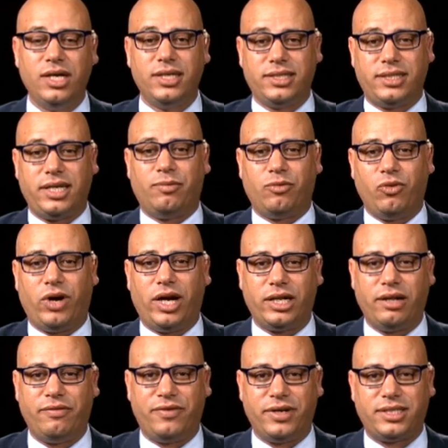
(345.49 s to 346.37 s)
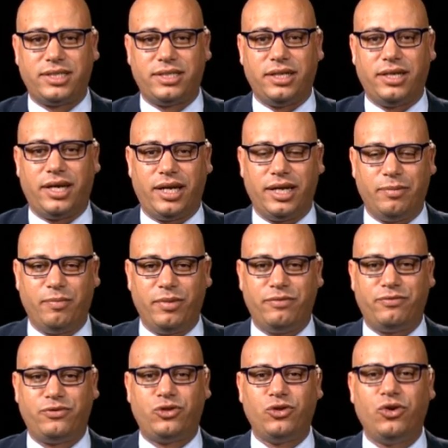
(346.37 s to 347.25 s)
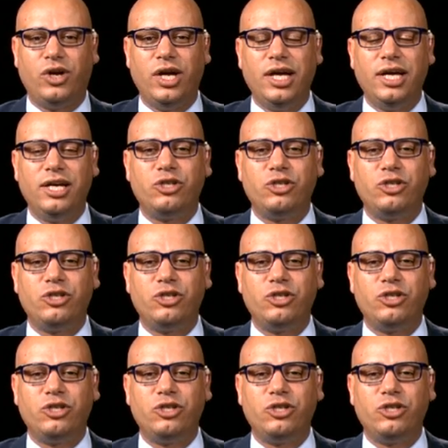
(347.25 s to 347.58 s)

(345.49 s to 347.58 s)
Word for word: السي عبد الواحد الفاسي يعني بنفسه